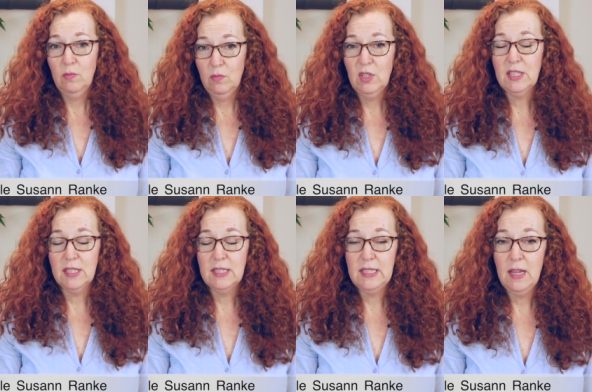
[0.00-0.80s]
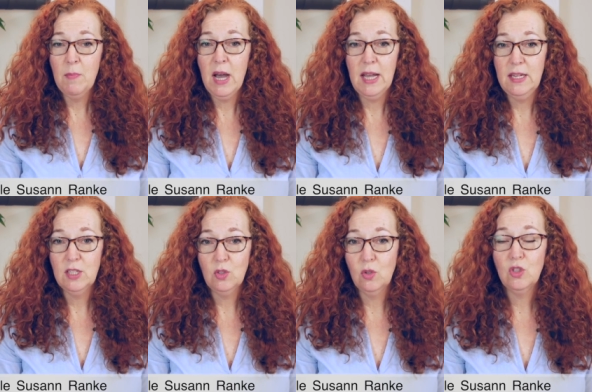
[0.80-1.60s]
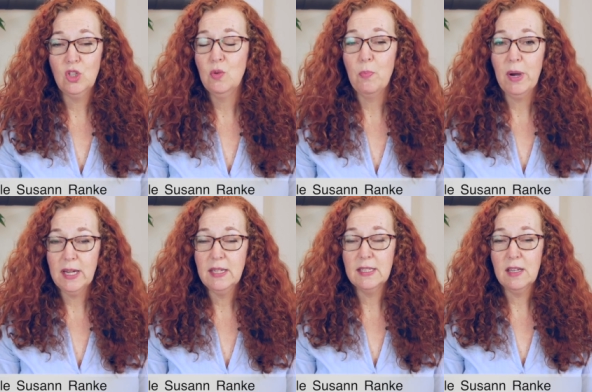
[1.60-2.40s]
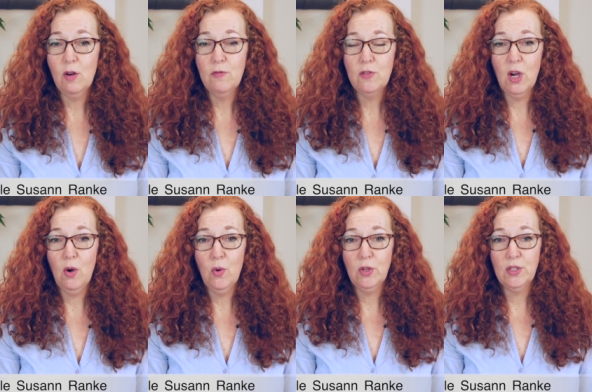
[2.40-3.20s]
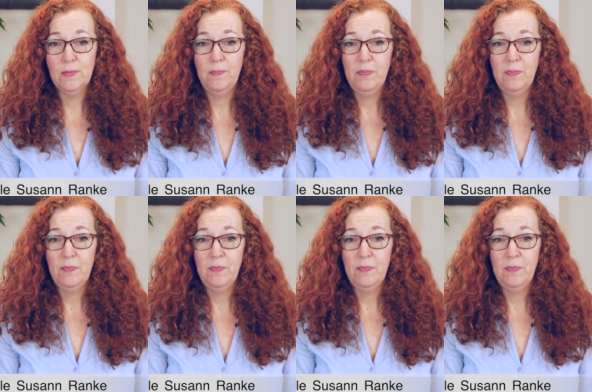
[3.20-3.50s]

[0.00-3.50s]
dass das Thema eines toxischen Partners auftaucht,